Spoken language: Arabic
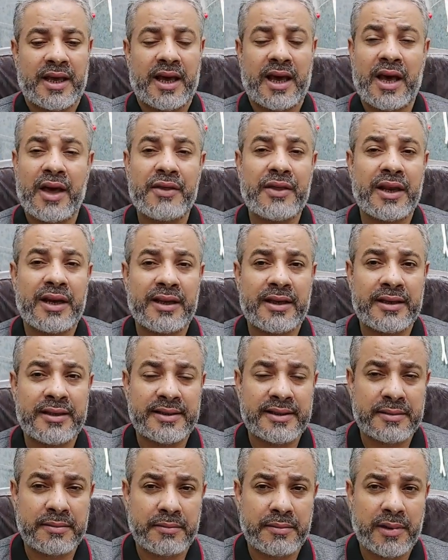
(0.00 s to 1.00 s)
هذا
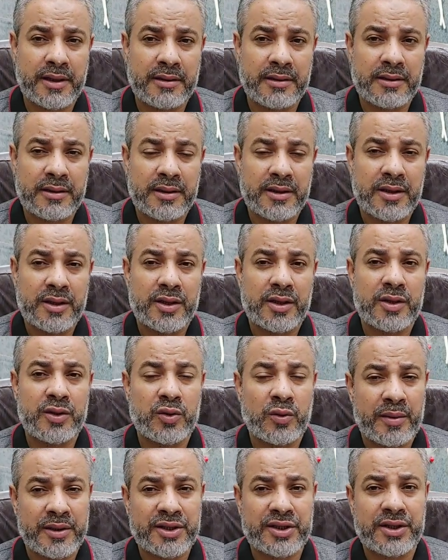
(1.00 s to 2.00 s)
الاسم
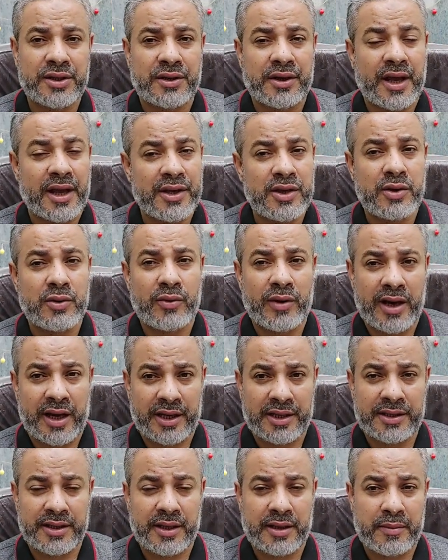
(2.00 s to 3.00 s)
يبشر أي
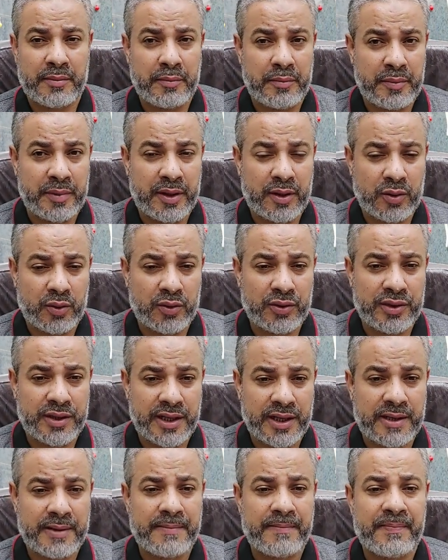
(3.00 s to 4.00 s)
واحدة
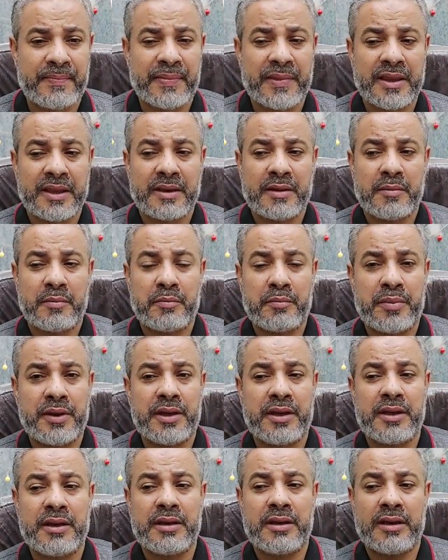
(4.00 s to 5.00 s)
منهن
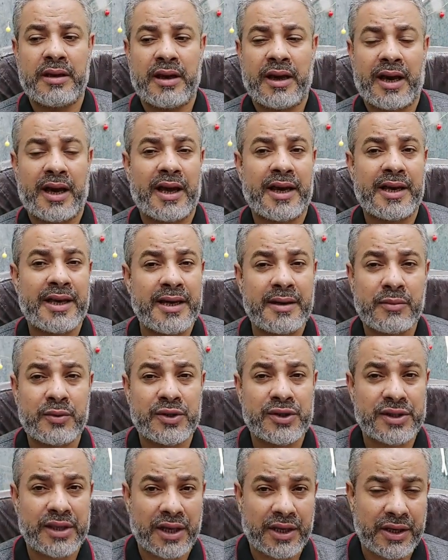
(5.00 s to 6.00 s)
بحياة
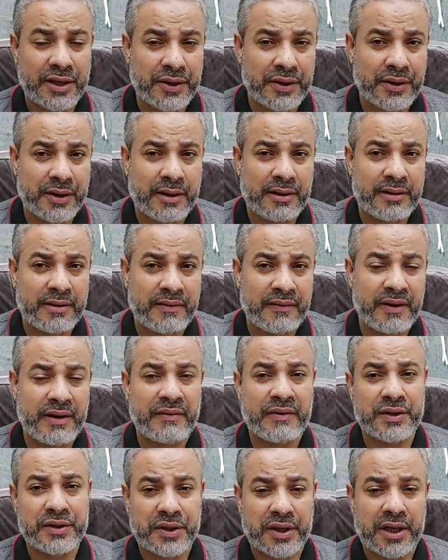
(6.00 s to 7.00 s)
مستقرة في
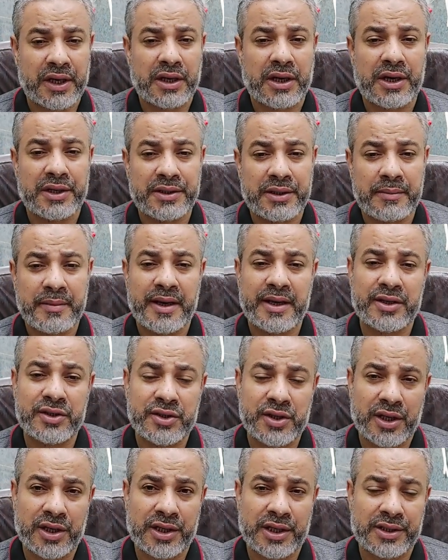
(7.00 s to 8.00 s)
الفترة القادمة إن
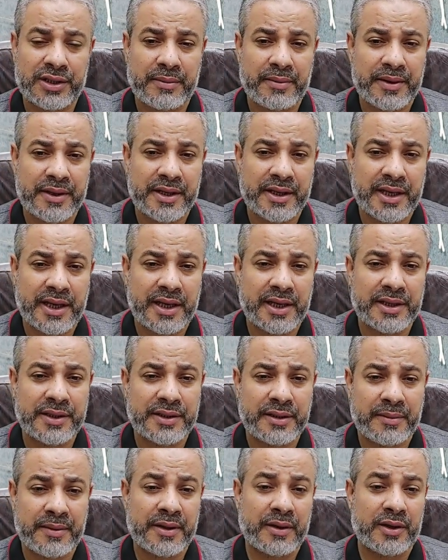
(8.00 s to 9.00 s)
شاء الله تبارك
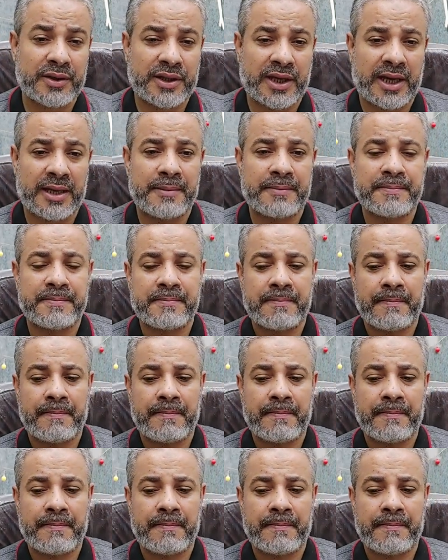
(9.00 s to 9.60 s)
تبارك وتعالى